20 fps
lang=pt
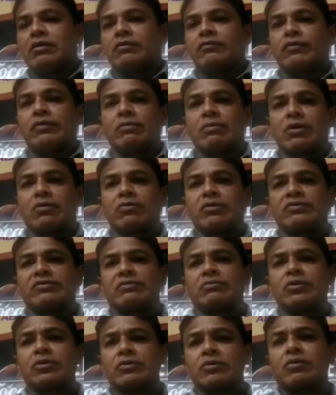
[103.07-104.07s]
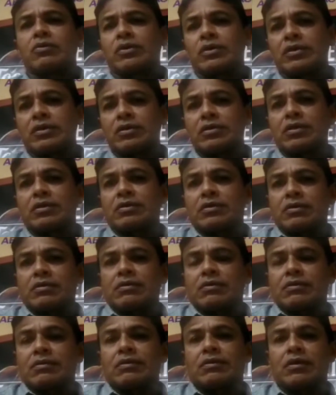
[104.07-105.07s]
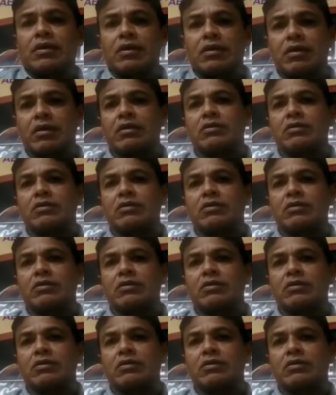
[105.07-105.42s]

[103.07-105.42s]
Foi uma coisa muito corrida. Quem